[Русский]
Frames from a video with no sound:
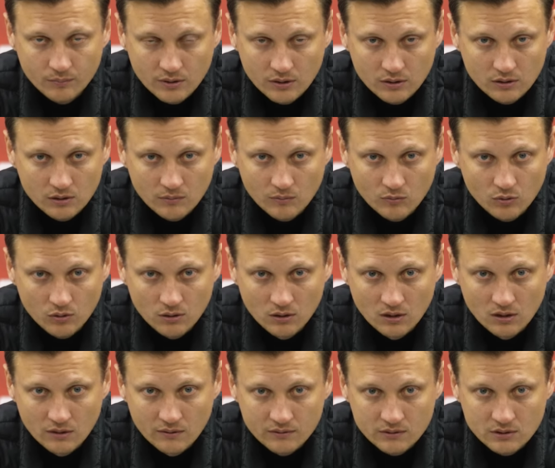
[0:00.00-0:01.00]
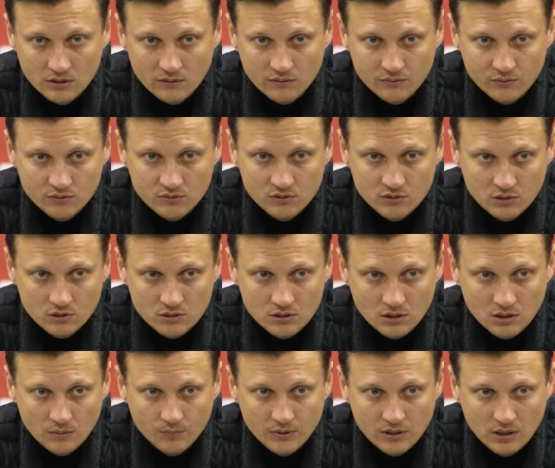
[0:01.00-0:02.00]
Поэтому все
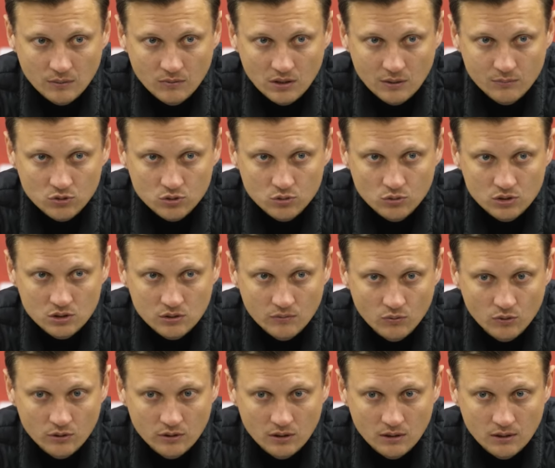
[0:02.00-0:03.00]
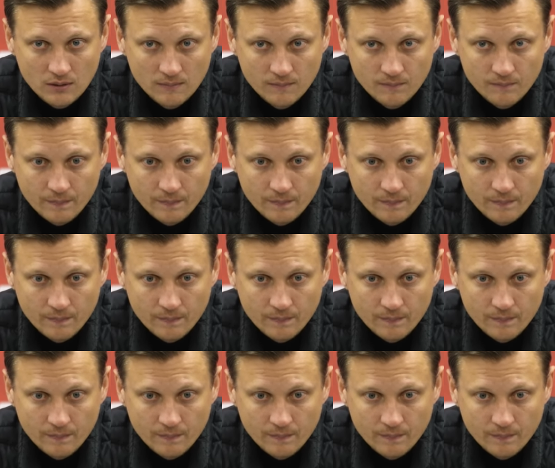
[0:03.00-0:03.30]
всецело понимаем, что сегодня